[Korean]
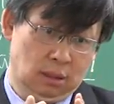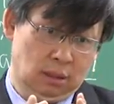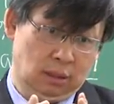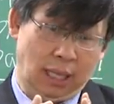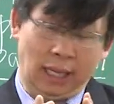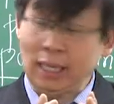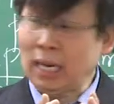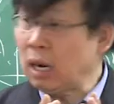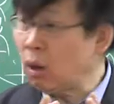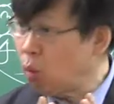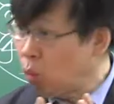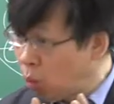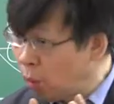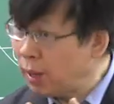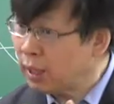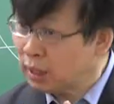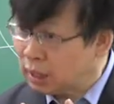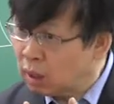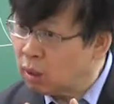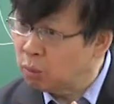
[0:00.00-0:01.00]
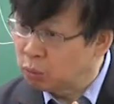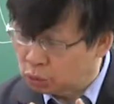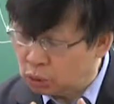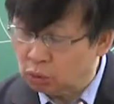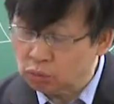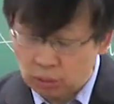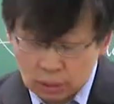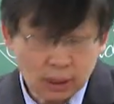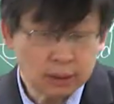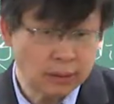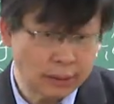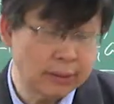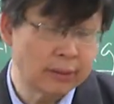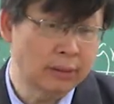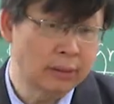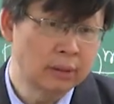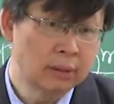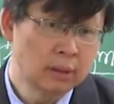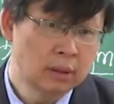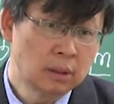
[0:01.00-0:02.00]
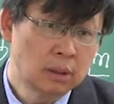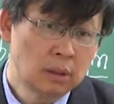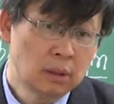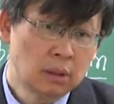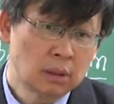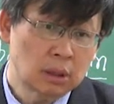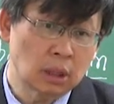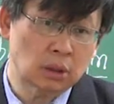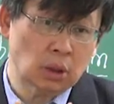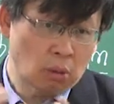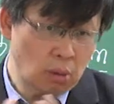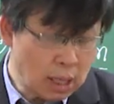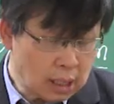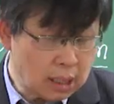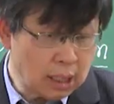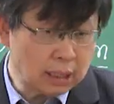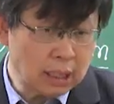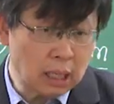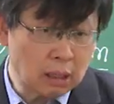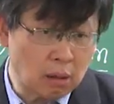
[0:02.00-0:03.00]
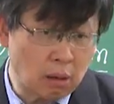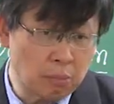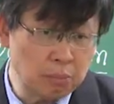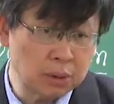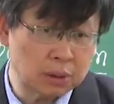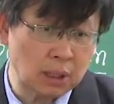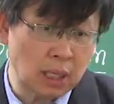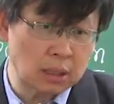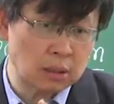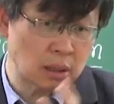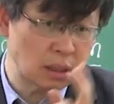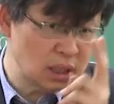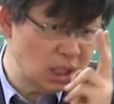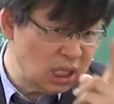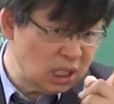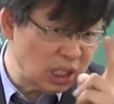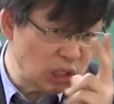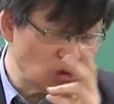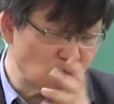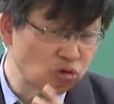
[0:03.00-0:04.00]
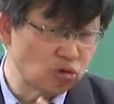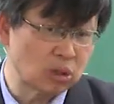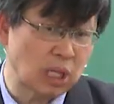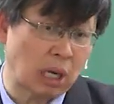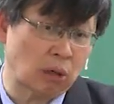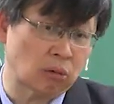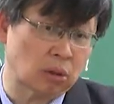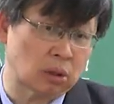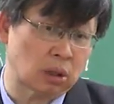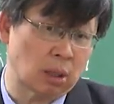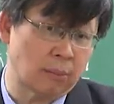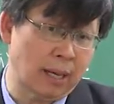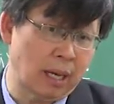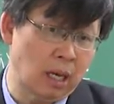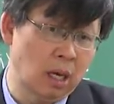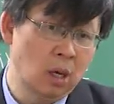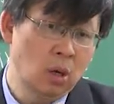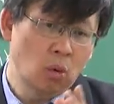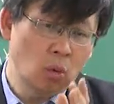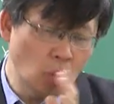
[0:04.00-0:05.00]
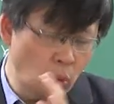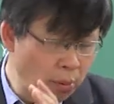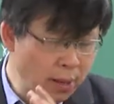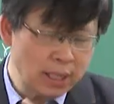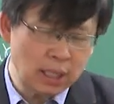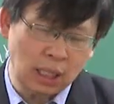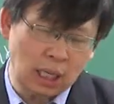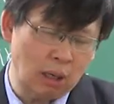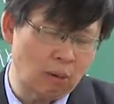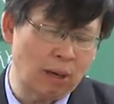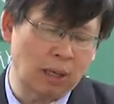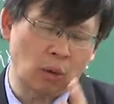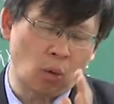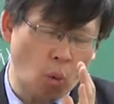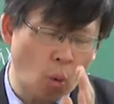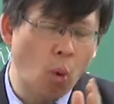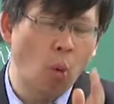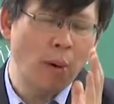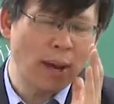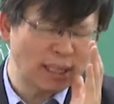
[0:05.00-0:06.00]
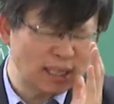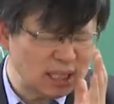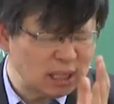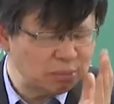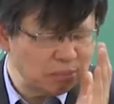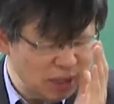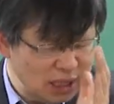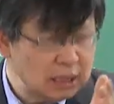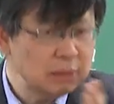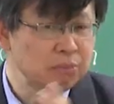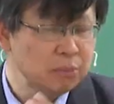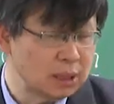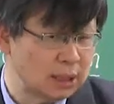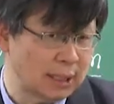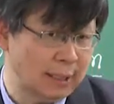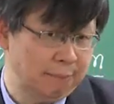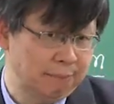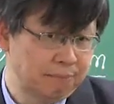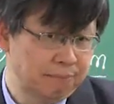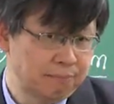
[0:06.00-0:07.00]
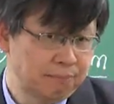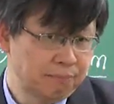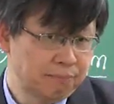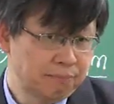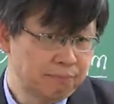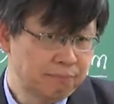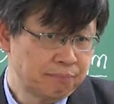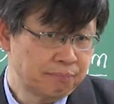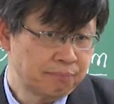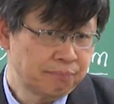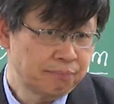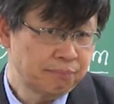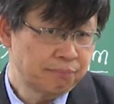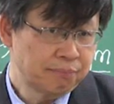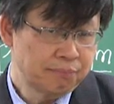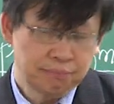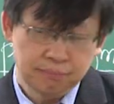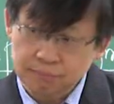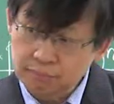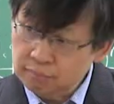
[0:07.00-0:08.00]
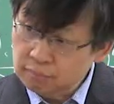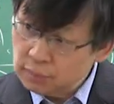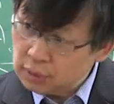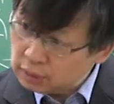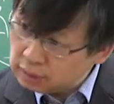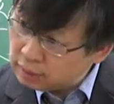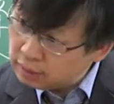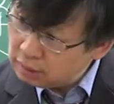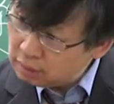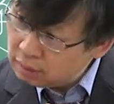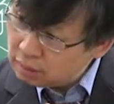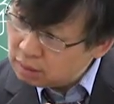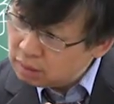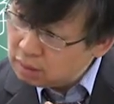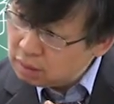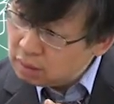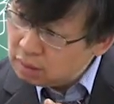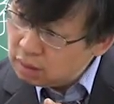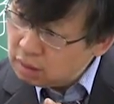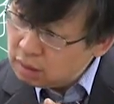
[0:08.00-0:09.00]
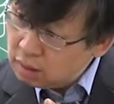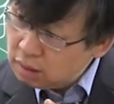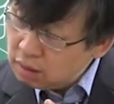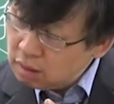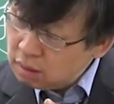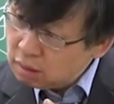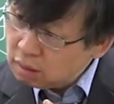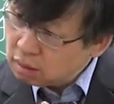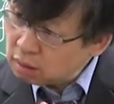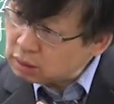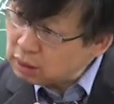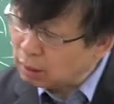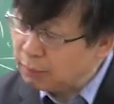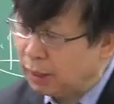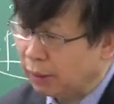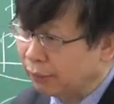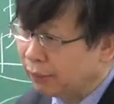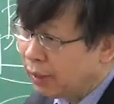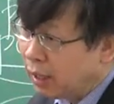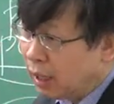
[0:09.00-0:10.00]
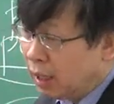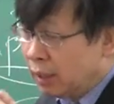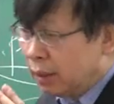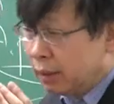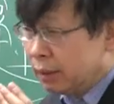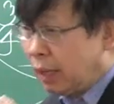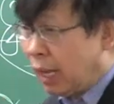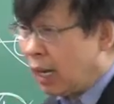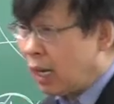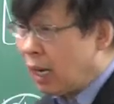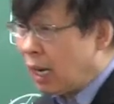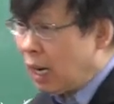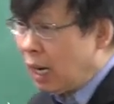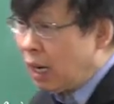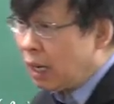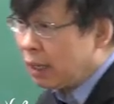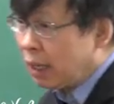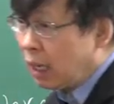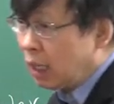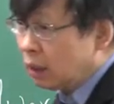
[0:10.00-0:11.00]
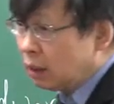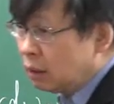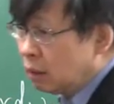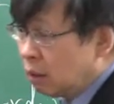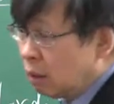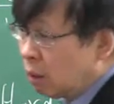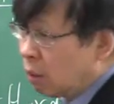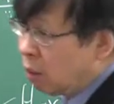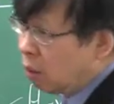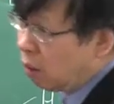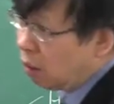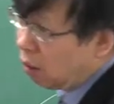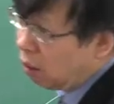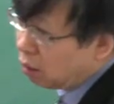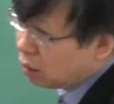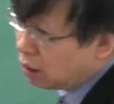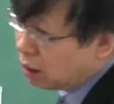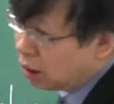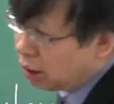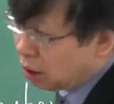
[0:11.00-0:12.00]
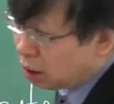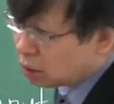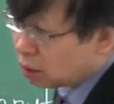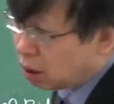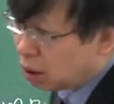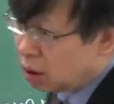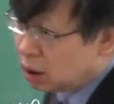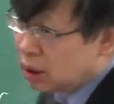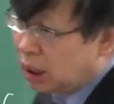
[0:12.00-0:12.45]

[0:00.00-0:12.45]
대략 500이라고 보셔도 그냥 돼요. 근데 정확하게 컴퓨터에서는 이진수를 다루기 때문에 500이라고 하는 512입니다. 이해돼요? 그렇다면 내가 아래 한글로 이력서를